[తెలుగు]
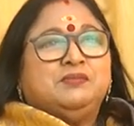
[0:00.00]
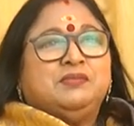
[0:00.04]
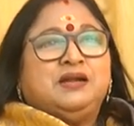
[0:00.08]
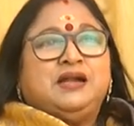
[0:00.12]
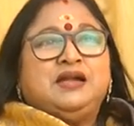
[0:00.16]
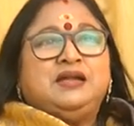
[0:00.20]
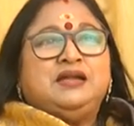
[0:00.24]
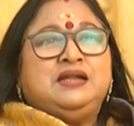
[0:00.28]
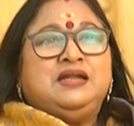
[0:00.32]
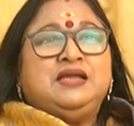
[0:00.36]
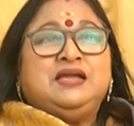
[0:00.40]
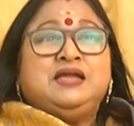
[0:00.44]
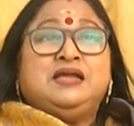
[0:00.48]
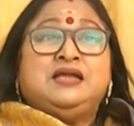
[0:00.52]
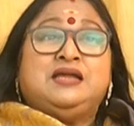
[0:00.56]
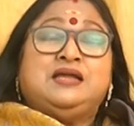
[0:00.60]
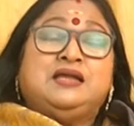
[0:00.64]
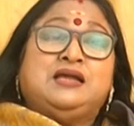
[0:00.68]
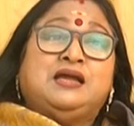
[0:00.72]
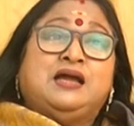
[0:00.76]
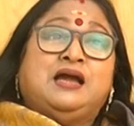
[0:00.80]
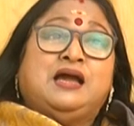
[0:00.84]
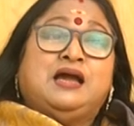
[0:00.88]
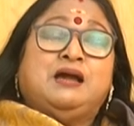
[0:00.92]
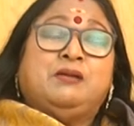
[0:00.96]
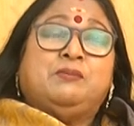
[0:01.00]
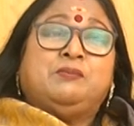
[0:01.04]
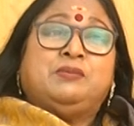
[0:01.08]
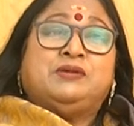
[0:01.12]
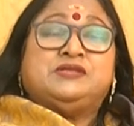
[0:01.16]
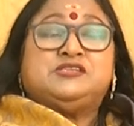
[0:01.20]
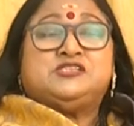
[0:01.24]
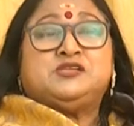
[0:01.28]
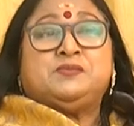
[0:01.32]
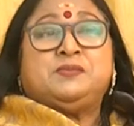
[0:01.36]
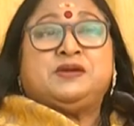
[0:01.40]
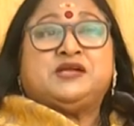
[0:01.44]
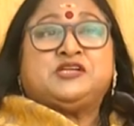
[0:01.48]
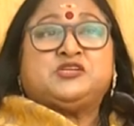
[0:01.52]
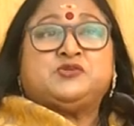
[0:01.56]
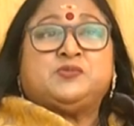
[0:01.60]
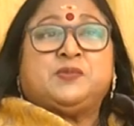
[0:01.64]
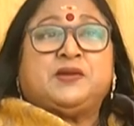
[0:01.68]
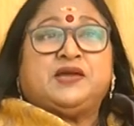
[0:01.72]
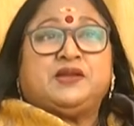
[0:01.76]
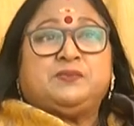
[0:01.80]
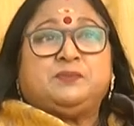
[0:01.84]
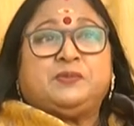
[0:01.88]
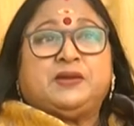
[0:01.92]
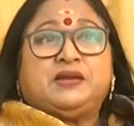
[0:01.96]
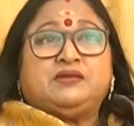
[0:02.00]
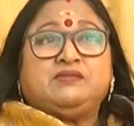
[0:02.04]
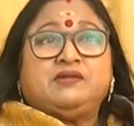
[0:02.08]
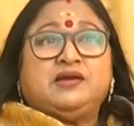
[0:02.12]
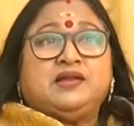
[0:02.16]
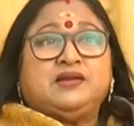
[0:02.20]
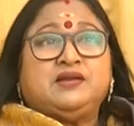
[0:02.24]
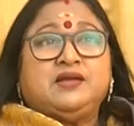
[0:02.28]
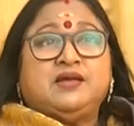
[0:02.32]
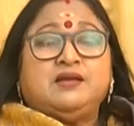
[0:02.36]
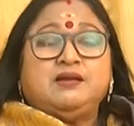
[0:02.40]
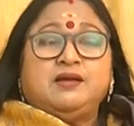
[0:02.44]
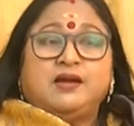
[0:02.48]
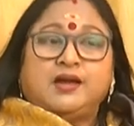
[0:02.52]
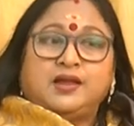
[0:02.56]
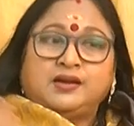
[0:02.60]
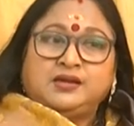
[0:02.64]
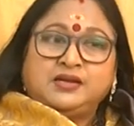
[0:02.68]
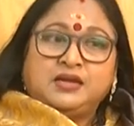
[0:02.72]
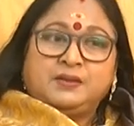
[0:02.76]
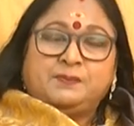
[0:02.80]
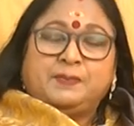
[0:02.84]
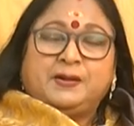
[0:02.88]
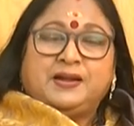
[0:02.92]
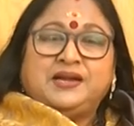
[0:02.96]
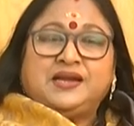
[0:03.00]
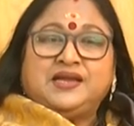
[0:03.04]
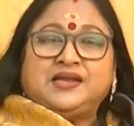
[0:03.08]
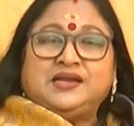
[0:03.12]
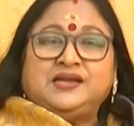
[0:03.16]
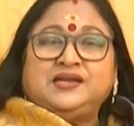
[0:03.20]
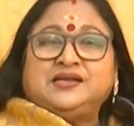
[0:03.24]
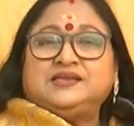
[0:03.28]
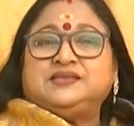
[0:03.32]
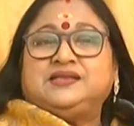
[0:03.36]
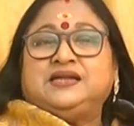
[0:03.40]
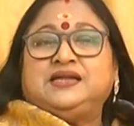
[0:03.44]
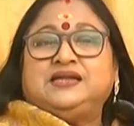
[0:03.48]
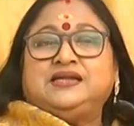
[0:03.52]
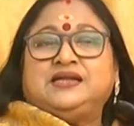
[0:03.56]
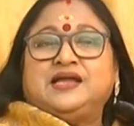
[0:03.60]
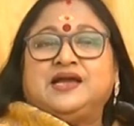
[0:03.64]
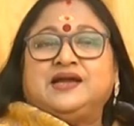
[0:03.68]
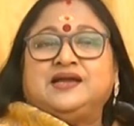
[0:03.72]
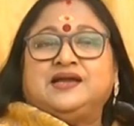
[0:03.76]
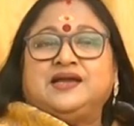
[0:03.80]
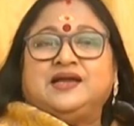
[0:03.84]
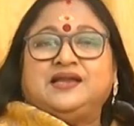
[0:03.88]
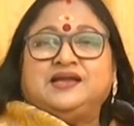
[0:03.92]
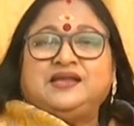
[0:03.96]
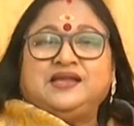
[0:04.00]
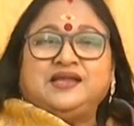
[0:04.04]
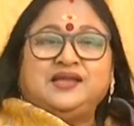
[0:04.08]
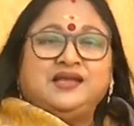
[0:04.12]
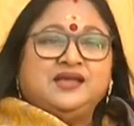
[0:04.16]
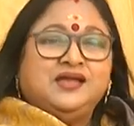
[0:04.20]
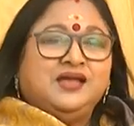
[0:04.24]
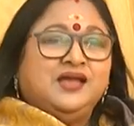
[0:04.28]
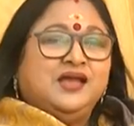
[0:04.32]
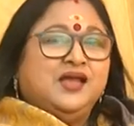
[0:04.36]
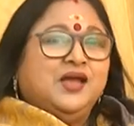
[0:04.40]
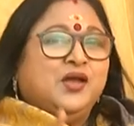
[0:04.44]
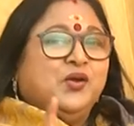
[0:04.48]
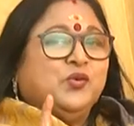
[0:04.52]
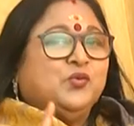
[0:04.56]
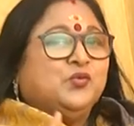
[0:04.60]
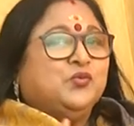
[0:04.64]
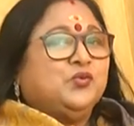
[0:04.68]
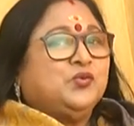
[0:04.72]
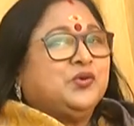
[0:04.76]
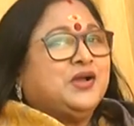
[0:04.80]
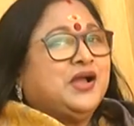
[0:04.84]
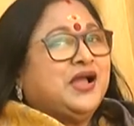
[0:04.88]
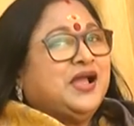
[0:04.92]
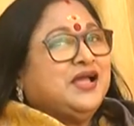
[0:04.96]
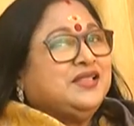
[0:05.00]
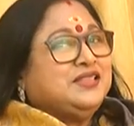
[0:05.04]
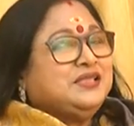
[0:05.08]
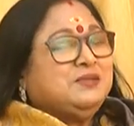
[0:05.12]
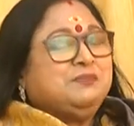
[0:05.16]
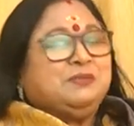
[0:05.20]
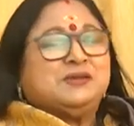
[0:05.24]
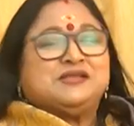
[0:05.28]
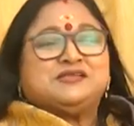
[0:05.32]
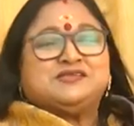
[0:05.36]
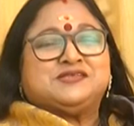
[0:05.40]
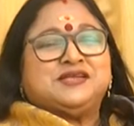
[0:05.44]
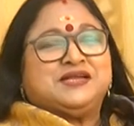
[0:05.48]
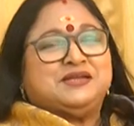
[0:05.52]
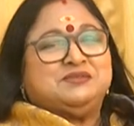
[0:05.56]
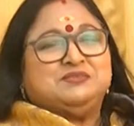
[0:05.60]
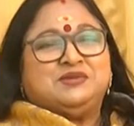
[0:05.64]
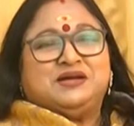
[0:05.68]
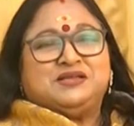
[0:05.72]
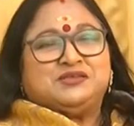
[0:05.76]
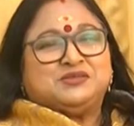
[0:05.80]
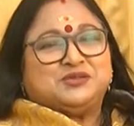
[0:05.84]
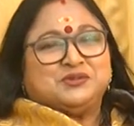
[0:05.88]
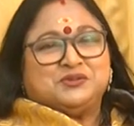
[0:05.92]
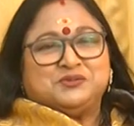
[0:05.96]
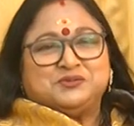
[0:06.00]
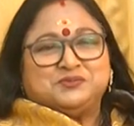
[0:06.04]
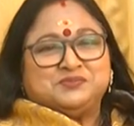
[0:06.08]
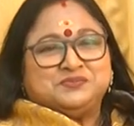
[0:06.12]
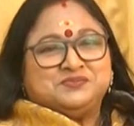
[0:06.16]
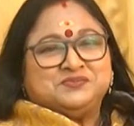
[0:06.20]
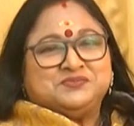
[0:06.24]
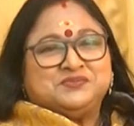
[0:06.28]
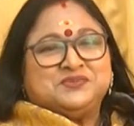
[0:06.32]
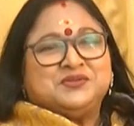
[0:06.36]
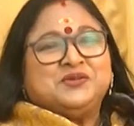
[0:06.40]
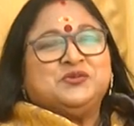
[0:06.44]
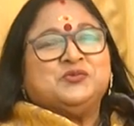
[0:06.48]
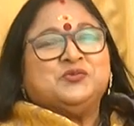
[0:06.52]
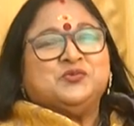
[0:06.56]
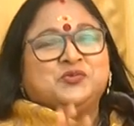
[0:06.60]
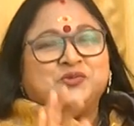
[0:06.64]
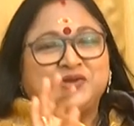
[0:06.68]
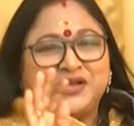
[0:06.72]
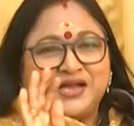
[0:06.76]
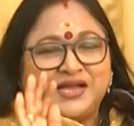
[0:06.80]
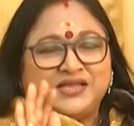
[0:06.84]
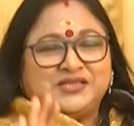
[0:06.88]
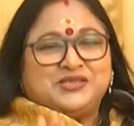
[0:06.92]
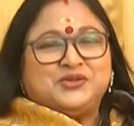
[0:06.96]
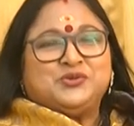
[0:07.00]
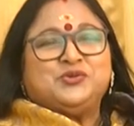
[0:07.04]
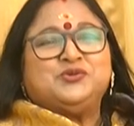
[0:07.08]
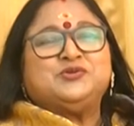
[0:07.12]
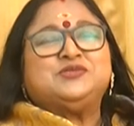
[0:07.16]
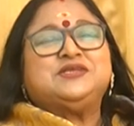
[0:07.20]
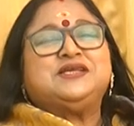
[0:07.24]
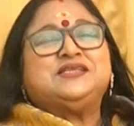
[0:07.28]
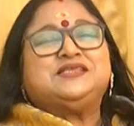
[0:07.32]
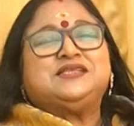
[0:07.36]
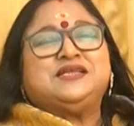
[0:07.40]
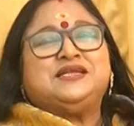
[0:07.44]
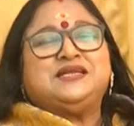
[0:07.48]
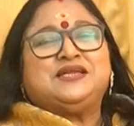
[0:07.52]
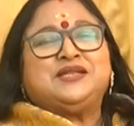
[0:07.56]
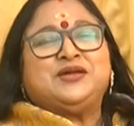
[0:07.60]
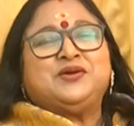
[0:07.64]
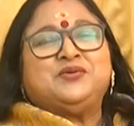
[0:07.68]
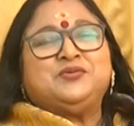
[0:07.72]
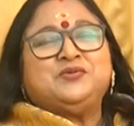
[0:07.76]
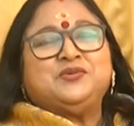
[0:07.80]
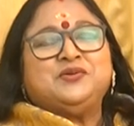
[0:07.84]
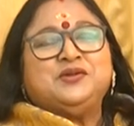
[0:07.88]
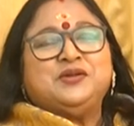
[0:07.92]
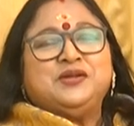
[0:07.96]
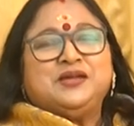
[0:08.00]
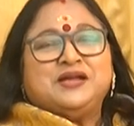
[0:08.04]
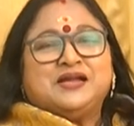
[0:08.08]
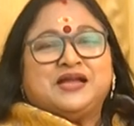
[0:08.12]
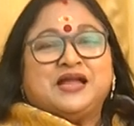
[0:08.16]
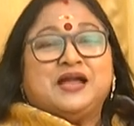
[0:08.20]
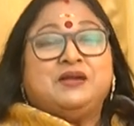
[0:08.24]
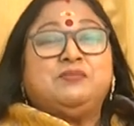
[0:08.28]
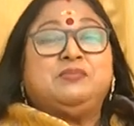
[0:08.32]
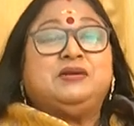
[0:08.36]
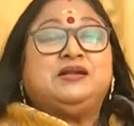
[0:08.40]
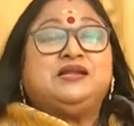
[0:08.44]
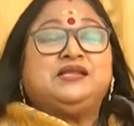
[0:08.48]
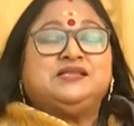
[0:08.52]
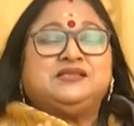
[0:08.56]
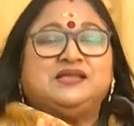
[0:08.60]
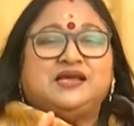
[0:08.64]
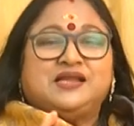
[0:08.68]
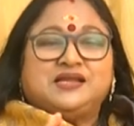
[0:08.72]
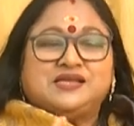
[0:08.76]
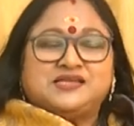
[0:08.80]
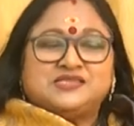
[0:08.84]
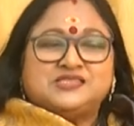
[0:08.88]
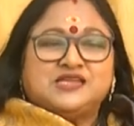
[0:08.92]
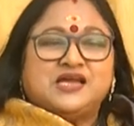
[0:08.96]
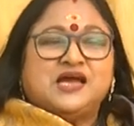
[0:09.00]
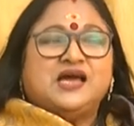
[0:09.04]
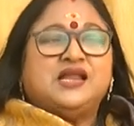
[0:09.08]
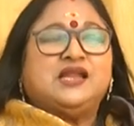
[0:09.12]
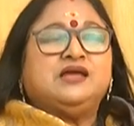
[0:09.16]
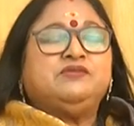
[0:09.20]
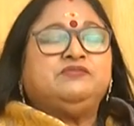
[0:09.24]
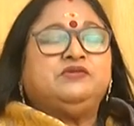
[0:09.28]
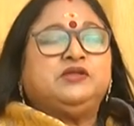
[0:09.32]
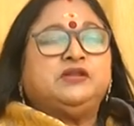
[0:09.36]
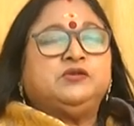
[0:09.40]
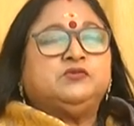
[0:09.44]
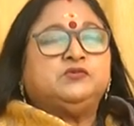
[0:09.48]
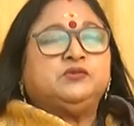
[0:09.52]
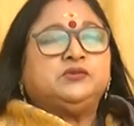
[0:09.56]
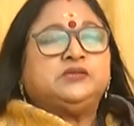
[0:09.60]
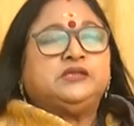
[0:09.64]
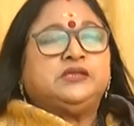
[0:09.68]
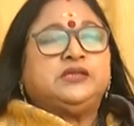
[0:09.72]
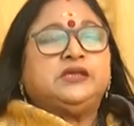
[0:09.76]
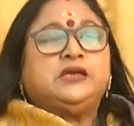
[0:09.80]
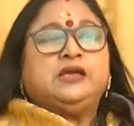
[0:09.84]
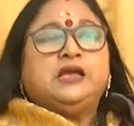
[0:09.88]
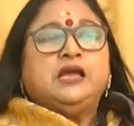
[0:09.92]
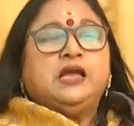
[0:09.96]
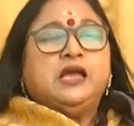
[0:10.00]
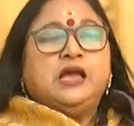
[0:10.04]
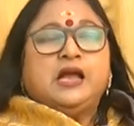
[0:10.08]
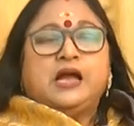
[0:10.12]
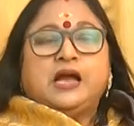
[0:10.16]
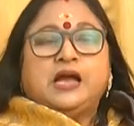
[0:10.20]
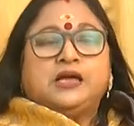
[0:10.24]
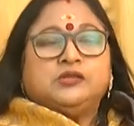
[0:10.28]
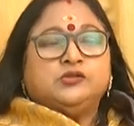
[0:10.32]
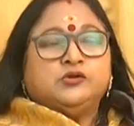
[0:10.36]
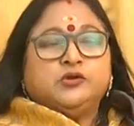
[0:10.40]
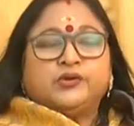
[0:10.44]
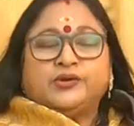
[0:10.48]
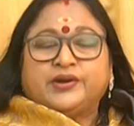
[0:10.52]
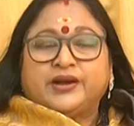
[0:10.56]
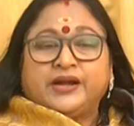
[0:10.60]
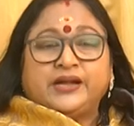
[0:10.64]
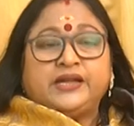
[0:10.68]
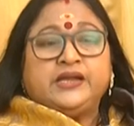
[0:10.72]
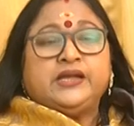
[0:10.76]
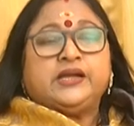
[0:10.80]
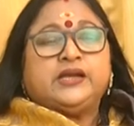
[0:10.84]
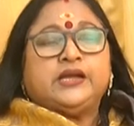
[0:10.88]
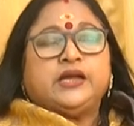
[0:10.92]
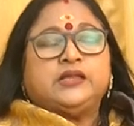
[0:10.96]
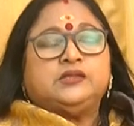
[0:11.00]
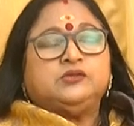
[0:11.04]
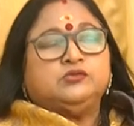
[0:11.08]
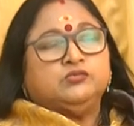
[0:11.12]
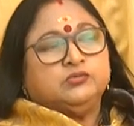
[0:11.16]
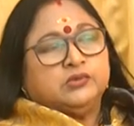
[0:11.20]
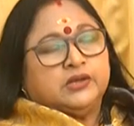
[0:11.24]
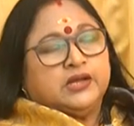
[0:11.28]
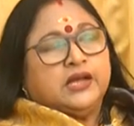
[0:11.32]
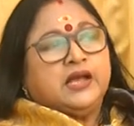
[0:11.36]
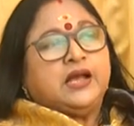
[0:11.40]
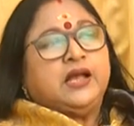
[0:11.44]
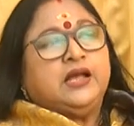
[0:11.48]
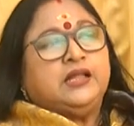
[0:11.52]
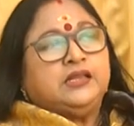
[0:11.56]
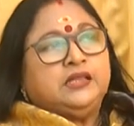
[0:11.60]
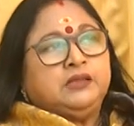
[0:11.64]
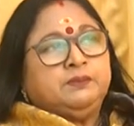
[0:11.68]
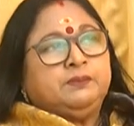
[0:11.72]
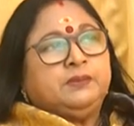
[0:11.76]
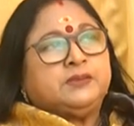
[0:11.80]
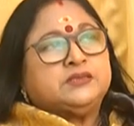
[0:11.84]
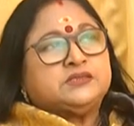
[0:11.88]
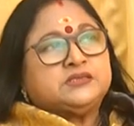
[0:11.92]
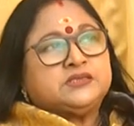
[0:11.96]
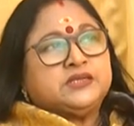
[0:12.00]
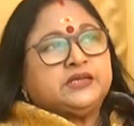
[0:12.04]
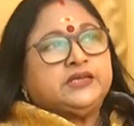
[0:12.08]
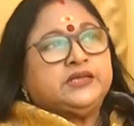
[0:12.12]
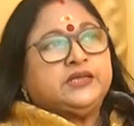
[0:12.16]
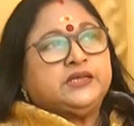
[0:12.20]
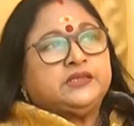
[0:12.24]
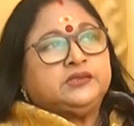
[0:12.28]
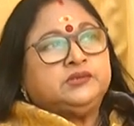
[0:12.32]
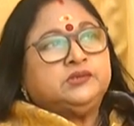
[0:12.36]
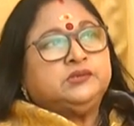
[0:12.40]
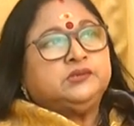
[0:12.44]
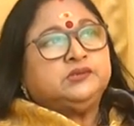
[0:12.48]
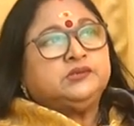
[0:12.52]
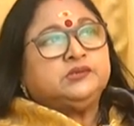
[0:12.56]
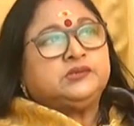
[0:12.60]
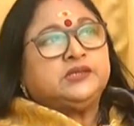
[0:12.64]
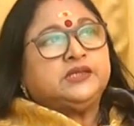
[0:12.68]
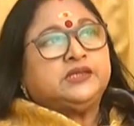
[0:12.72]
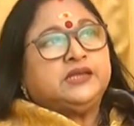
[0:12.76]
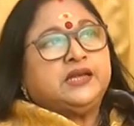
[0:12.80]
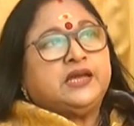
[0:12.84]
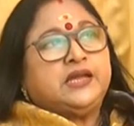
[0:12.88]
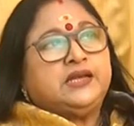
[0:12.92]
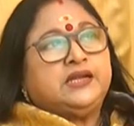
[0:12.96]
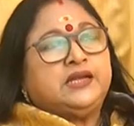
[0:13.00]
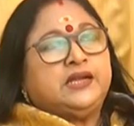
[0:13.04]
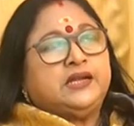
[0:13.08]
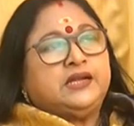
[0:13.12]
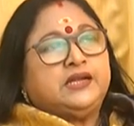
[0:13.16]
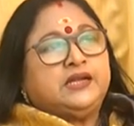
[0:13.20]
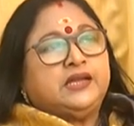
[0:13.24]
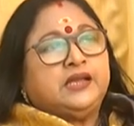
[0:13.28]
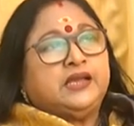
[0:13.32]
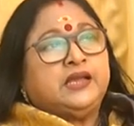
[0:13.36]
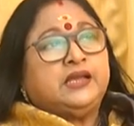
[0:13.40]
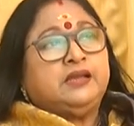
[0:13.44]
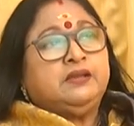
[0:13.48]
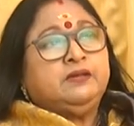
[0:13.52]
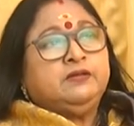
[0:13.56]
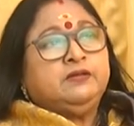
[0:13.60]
మళ్ళీ పంచపక్ష పర్వాన్నాలు అన్ని పండుగలకి తింటాం కానీ ఉగాది పచ్చడి మాత్రం ఉగాది రోజే తింటాం కాబట్టి దానికి చాలా విలువ ఉంది అదొక్కటే కాదు ఉగాది పచ్చడి ఎందుకు తినాలి అంటే